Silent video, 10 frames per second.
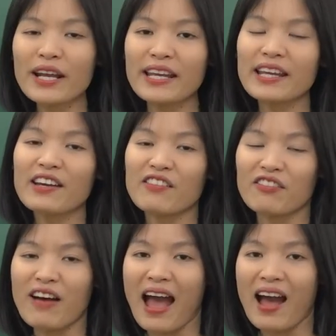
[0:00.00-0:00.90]
nghị
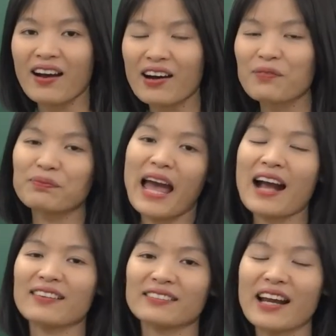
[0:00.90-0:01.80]
và hợp
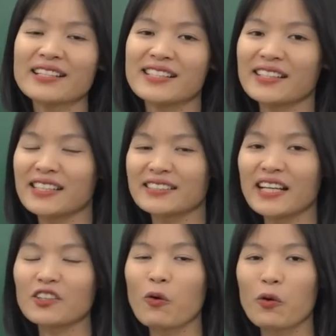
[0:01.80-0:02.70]
tác. Đây chính là chính
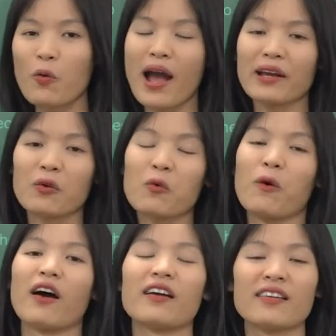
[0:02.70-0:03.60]
sách đối ngoại
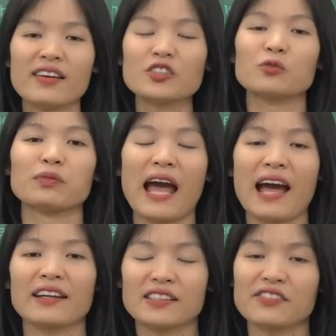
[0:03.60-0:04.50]
của nước chúng
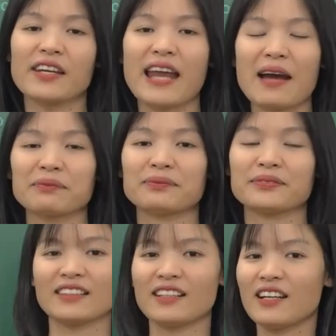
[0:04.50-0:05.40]
ta, Việt Nam.
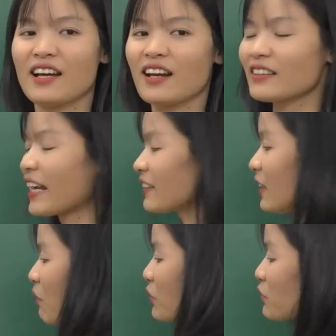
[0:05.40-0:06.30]
Thành
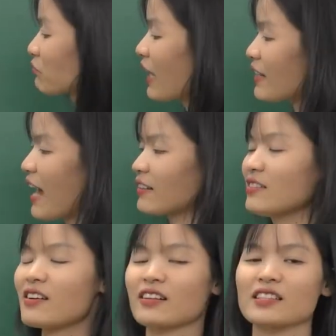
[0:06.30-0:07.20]
tựu mà chúng ta đạt
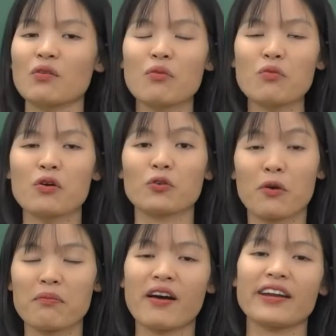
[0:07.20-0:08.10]
được sau công cuộc
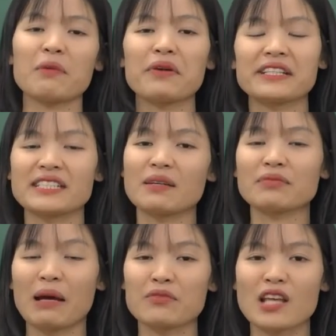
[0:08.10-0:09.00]
đổi mới năm
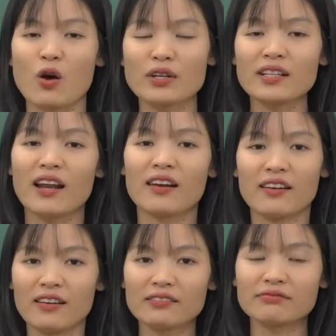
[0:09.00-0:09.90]
1986 rất là
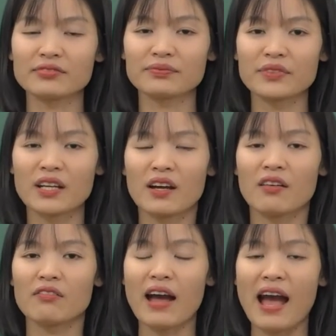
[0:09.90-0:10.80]
lớn
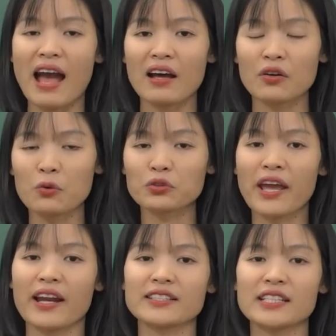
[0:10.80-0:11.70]
và cụ
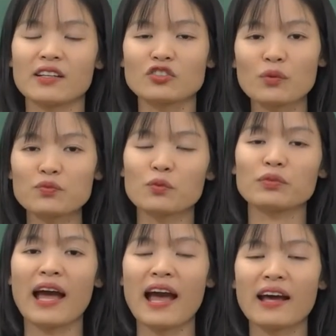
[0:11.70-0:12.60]
thể là gì? Nó giúp chúng
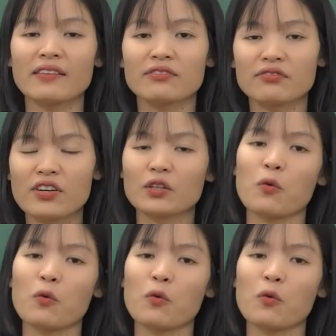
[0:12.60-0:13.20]
ta vượt